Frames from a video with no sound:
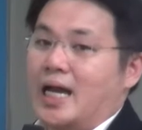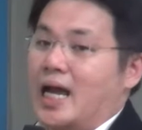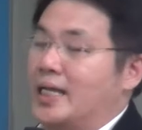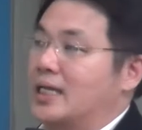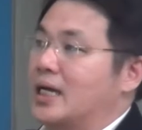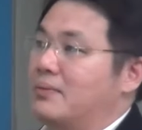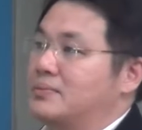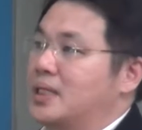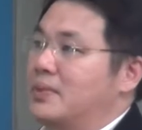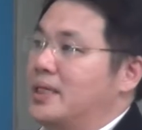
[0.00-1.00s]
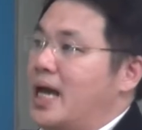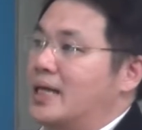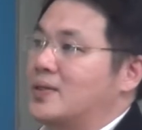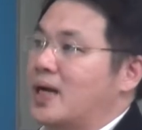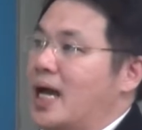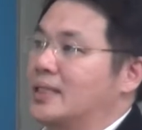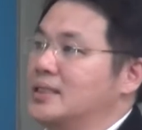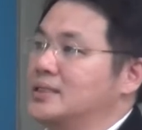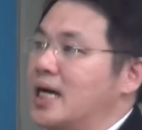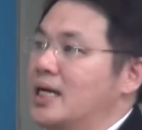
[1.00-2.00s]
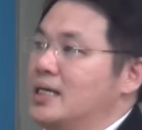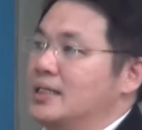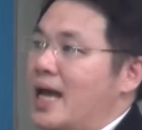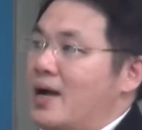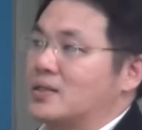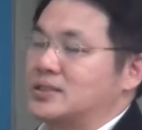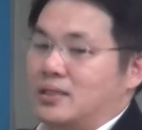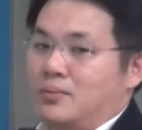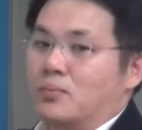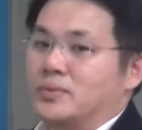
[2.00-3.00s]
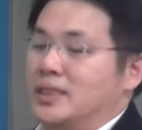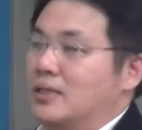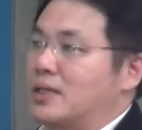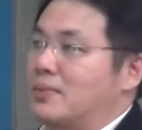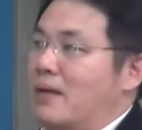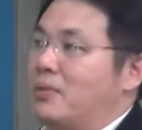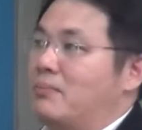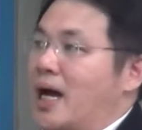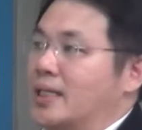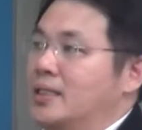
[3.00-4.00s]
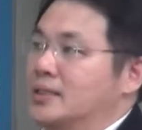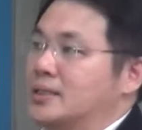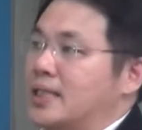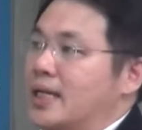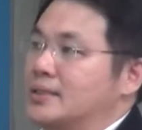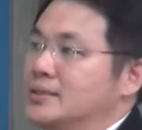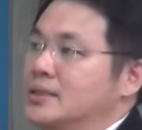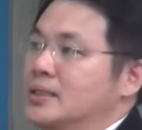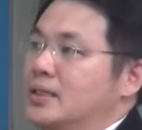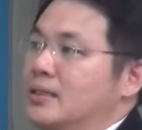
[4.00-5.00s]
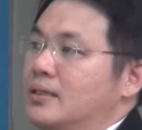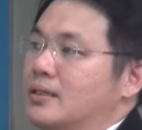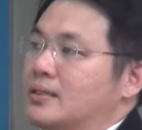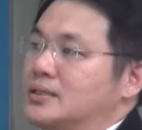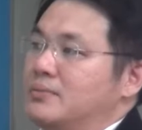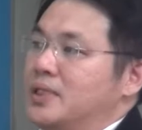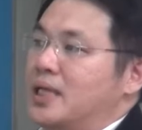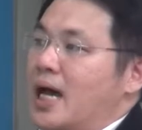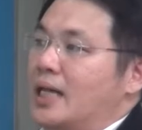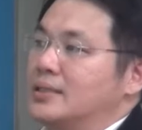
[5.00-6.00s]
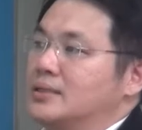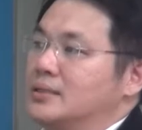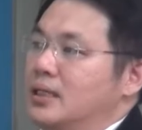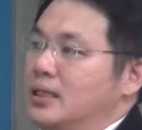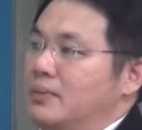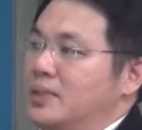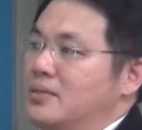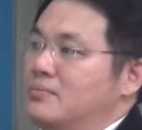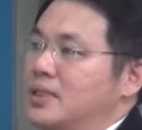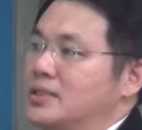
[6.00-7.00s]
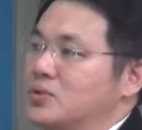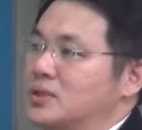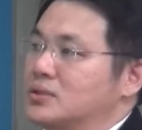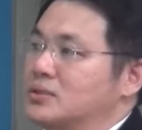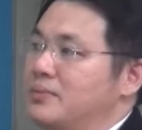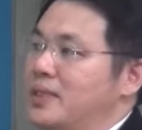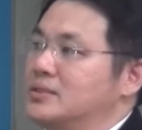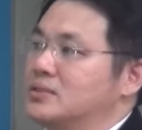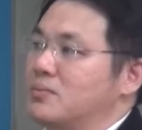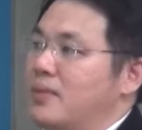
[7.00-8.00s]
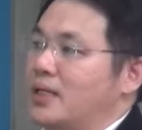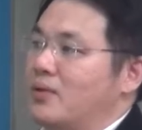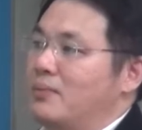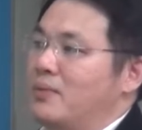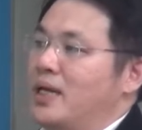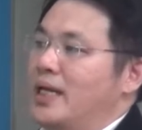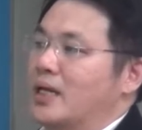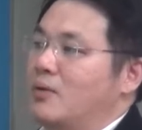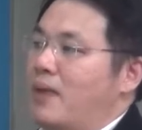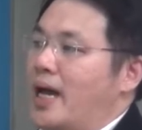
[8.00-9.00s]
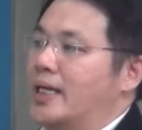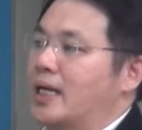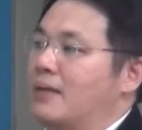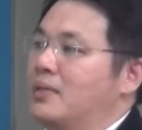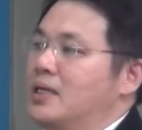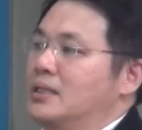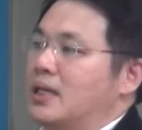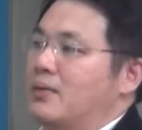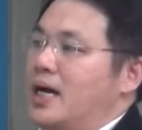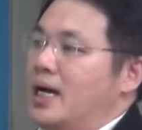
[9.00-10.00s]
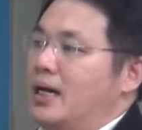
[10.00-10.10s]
ง่ายนะครับทำให้ยากต่อการที่จะแยกออกจากระบบที่เราทำการบำบัดดังนั้นก็จะมีการเพิ่มไอ้ส่วนที่เป็นสมบัติความเป็นแม่เหล็กเข้าไปนะครับแต่ว่า